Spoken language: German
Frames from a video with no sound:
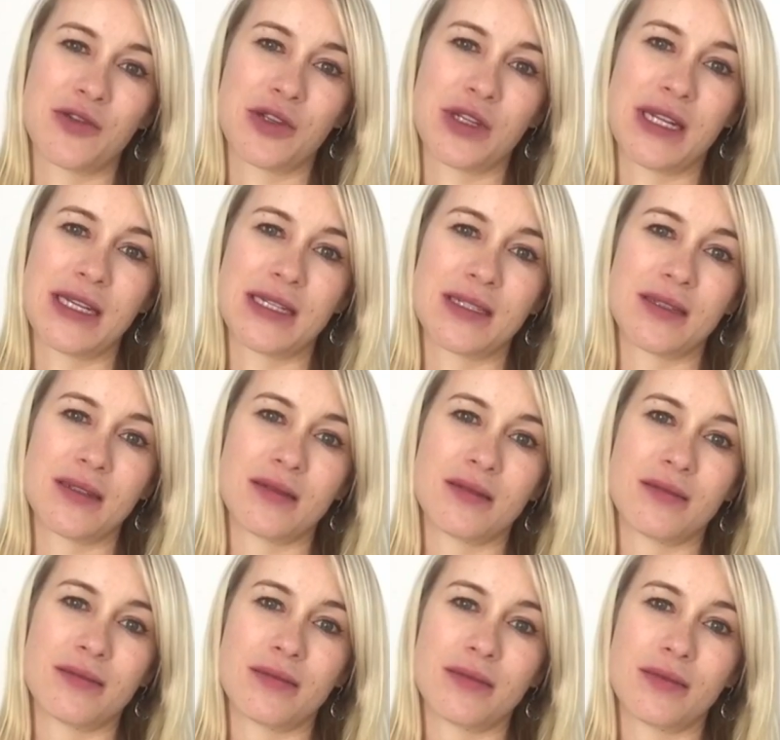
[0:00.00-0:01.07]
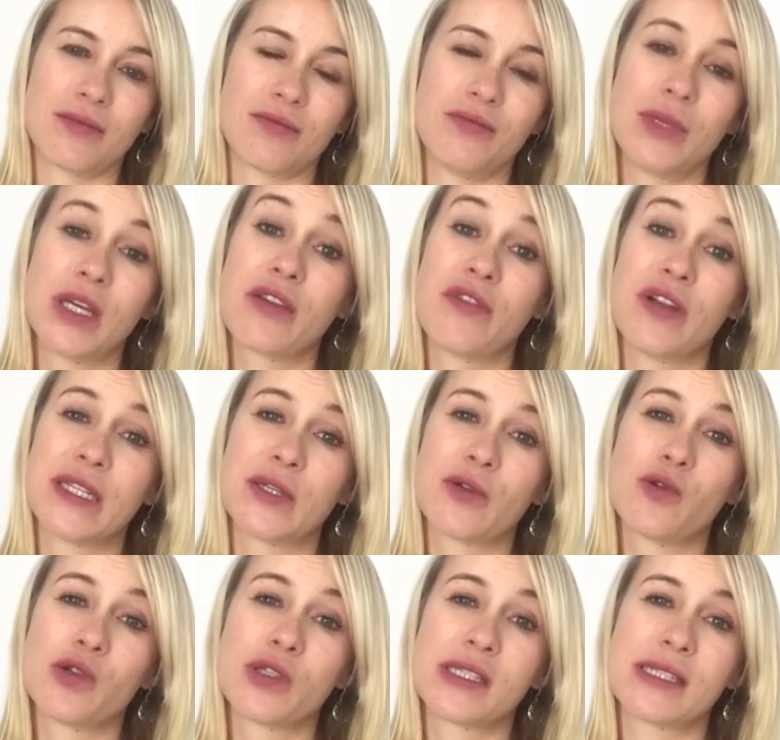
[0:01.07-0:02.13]
durchlässt. Mir gefällt die
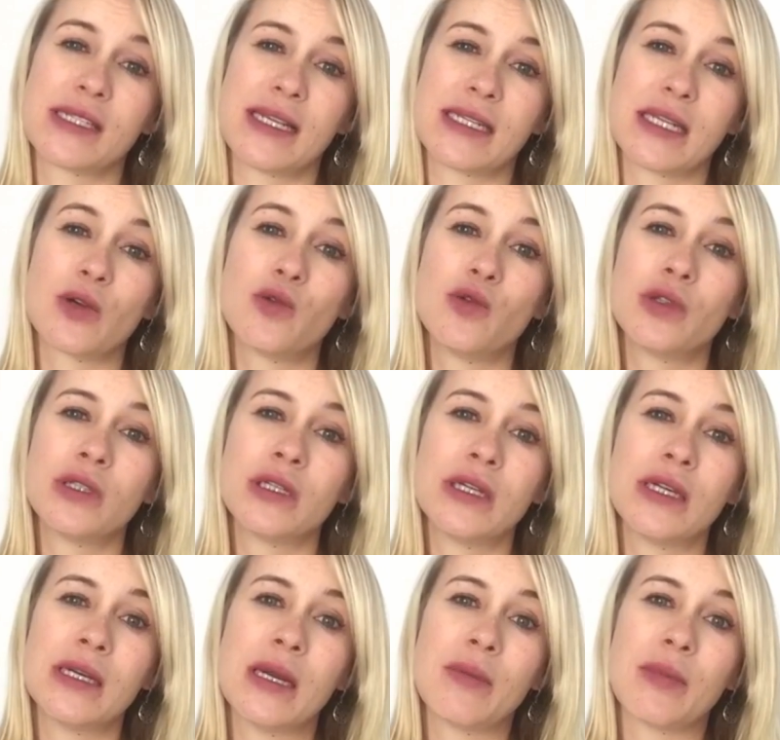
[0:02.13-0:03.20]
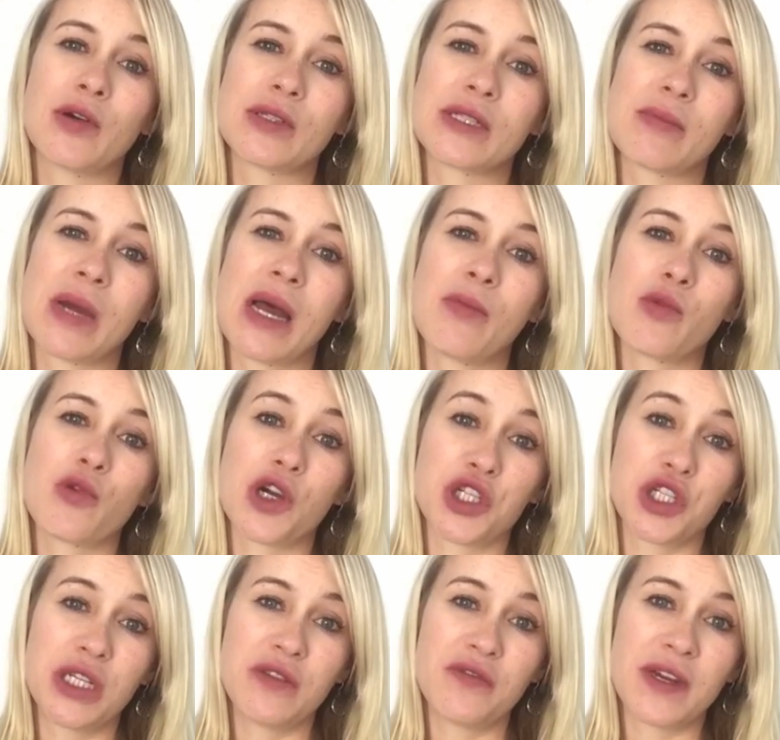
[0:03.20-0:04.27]
Hose sehr, sehr gut. Bei unserem Hamburger
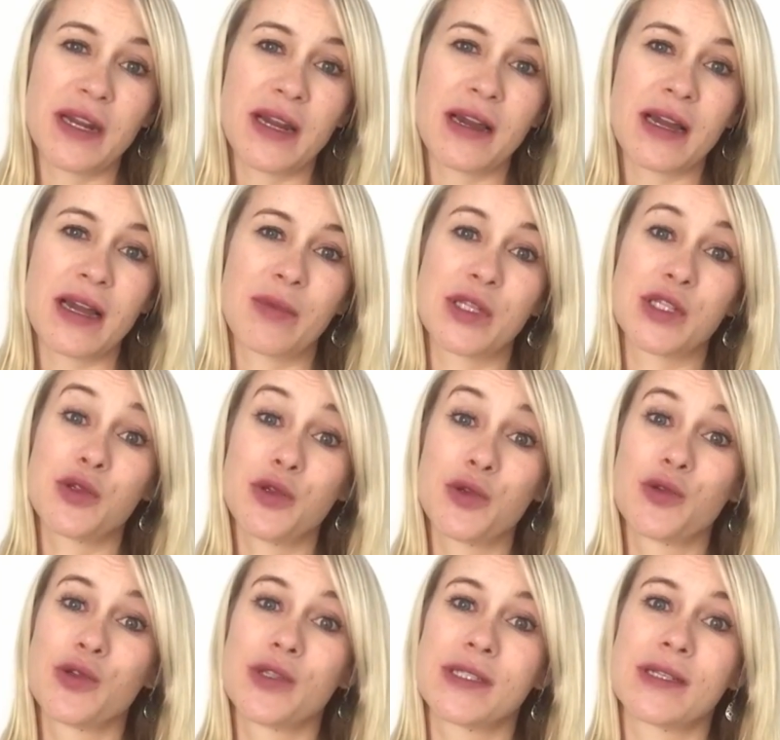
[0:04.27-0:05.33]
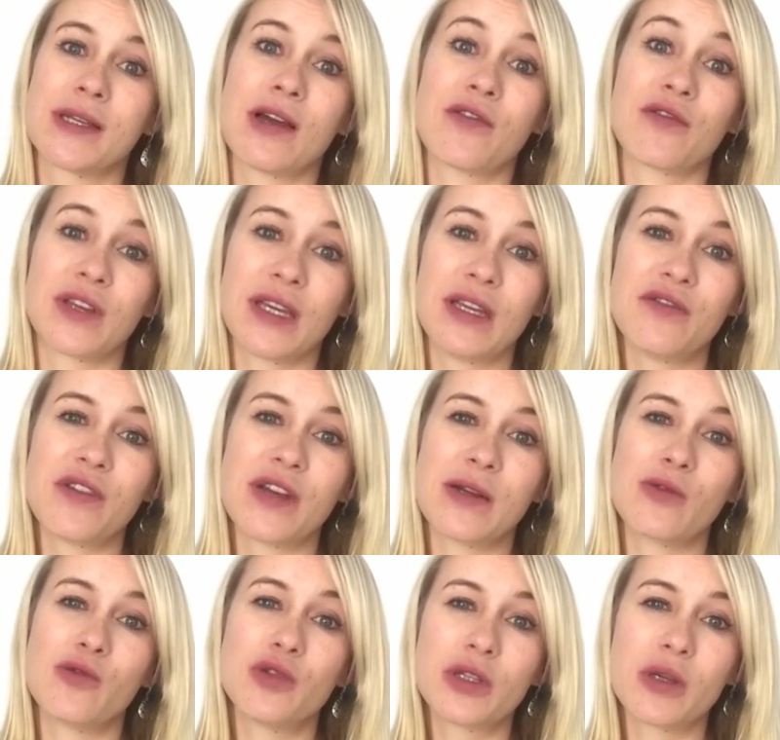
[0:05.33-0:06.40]
Schiedwetter kann man so eine Hose auf jeden
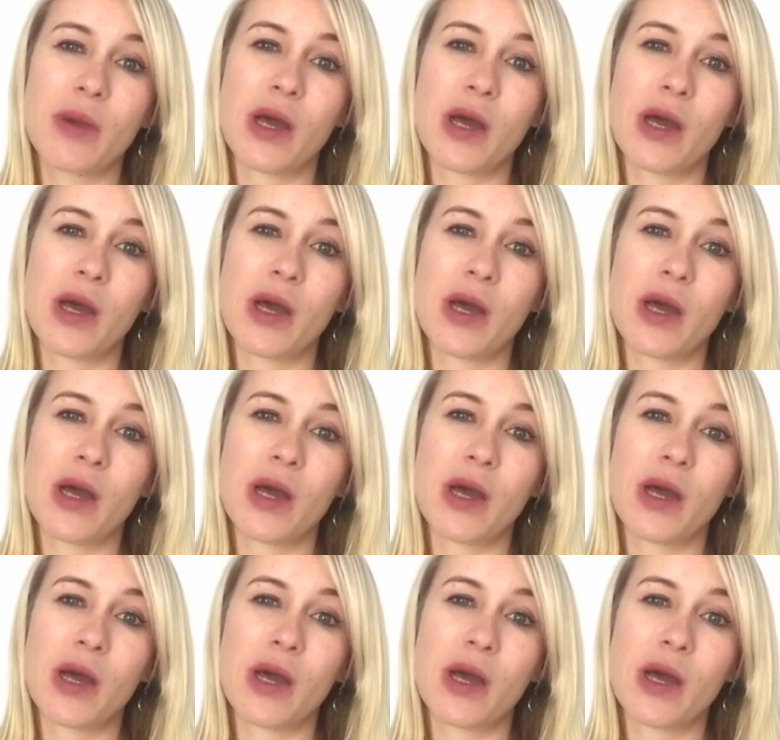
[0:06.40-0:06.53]
Fall gut